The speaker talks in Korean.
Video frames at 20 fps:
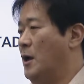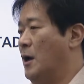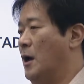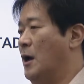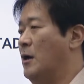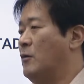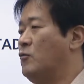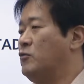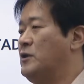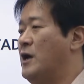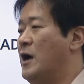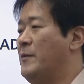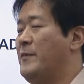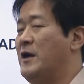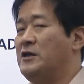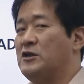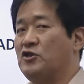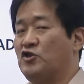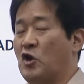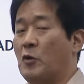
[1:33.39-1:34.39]
아, 그
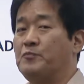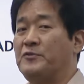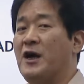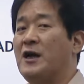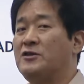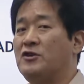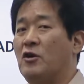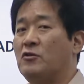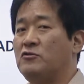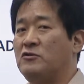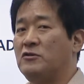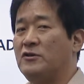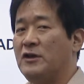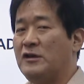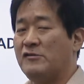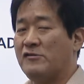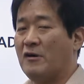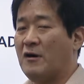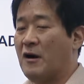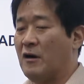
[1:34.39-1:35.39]
다음에 이제 접착력 등이
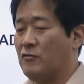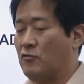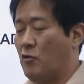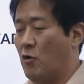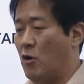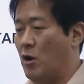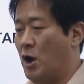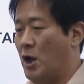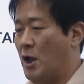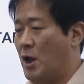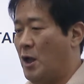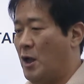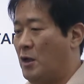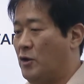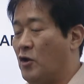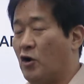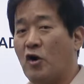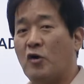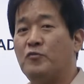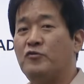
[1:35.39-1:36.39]
있어갖고
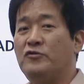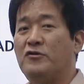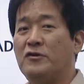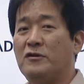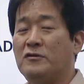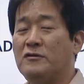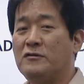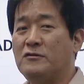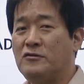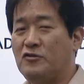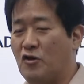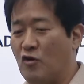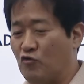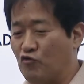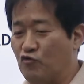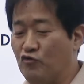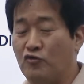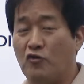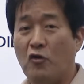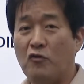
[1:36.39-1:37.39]
여러분들 그 저
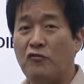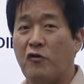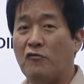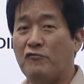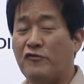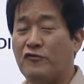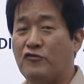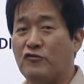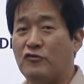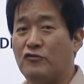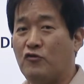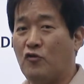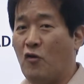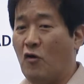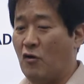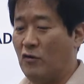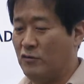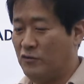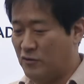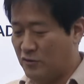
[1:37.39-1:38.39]
운동
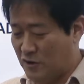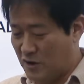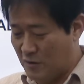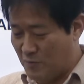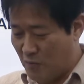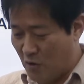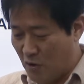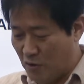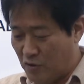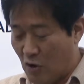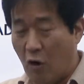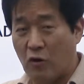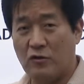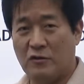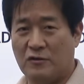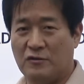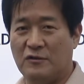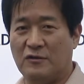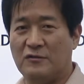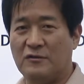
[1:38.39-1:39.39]
선수들도 특히 뭐
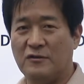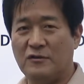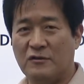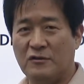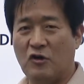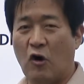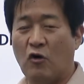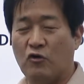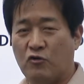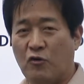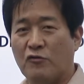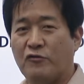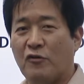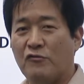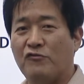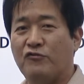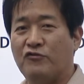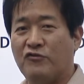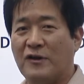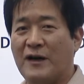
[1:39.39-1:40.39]
역 그 역도
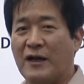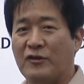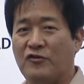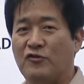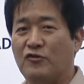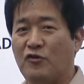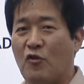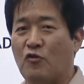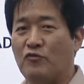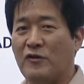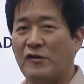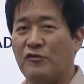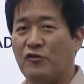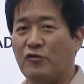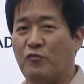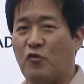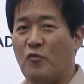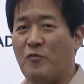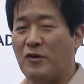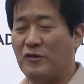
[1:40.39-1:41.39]
선수들 같은
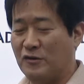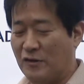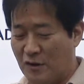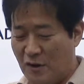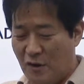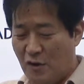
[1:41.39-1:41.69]
경우에서도 보면은